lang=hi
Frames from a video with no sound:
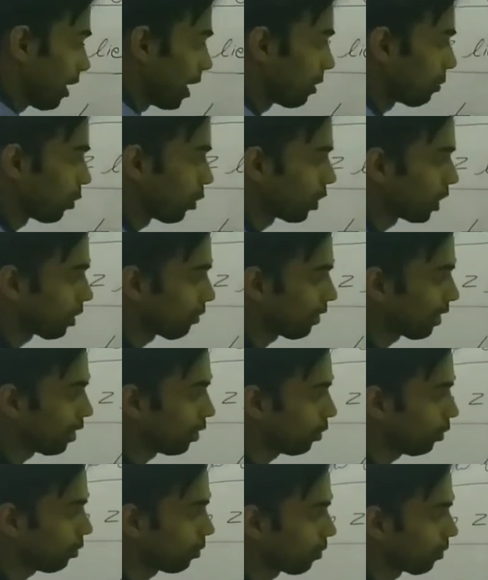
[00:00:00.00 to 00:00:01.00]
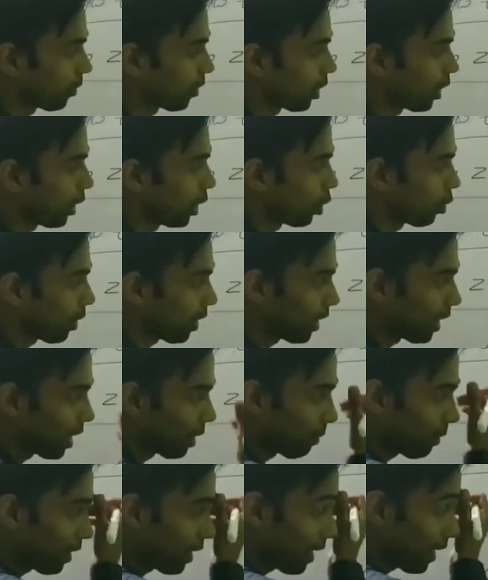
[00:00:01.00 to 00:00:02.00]
वाई मोड की वैल्यू थर्ड
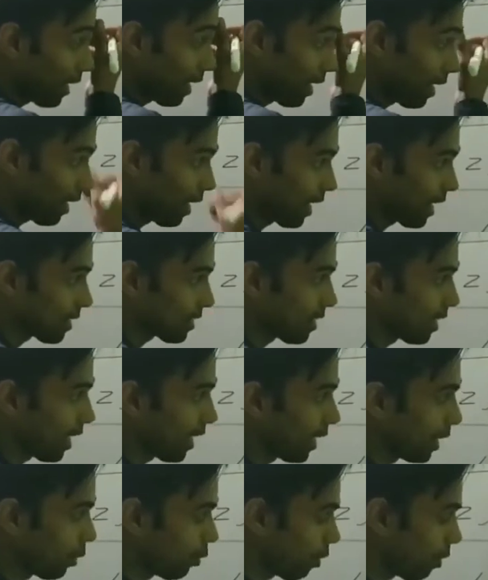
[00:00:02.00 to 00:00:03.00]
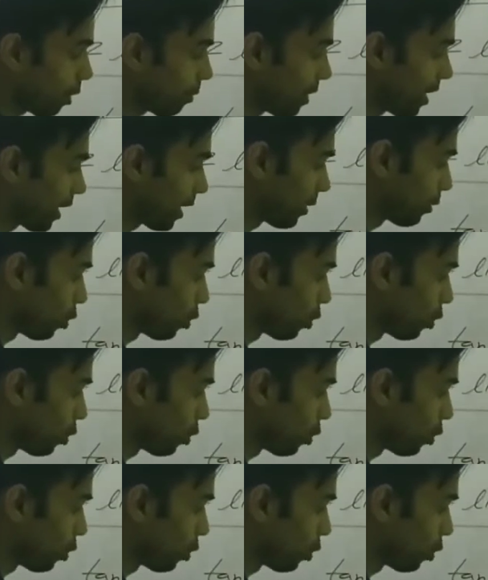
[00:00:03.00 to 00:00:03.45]
क्वाड्रेंट में एक्स नेगेटिव और वाई भी